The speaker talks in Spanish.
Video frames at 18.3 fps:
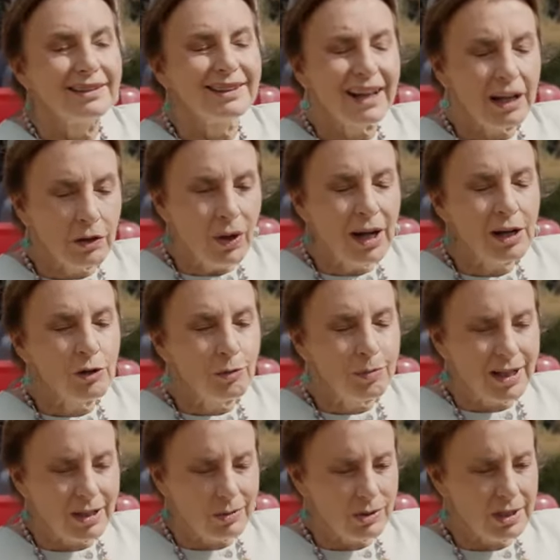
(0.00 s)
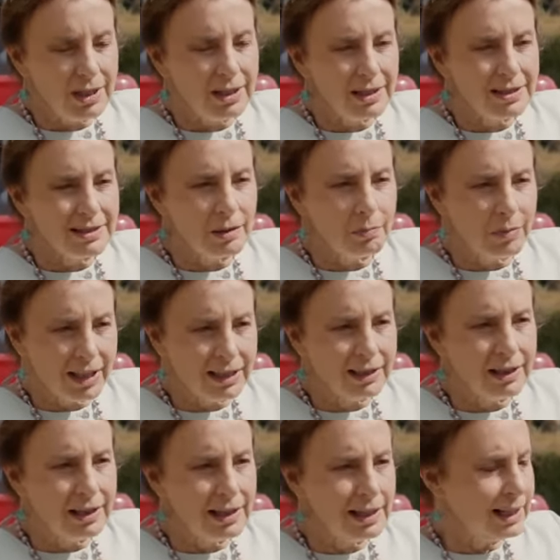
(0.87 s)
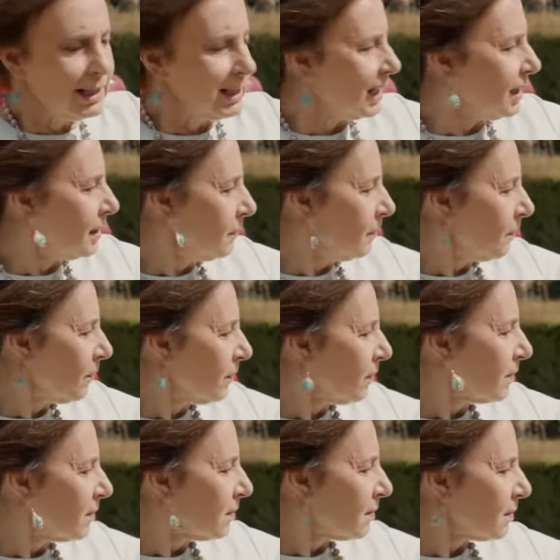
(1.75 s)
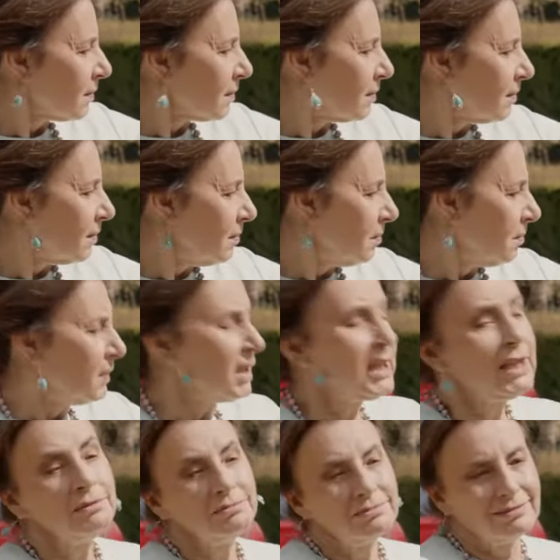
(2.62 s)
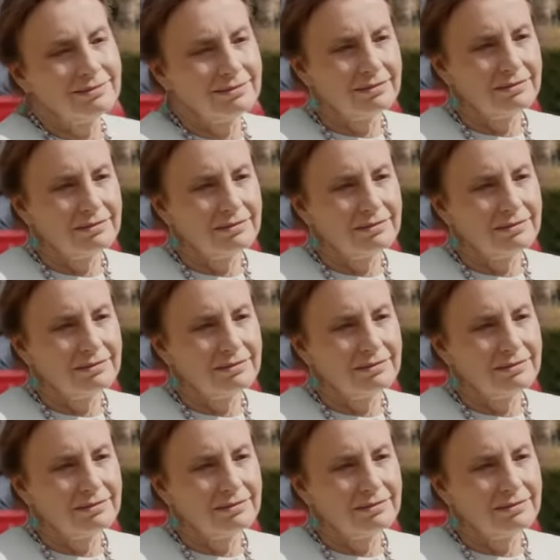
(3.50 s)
traigo algo para ustedes de parte del ángel. Miren,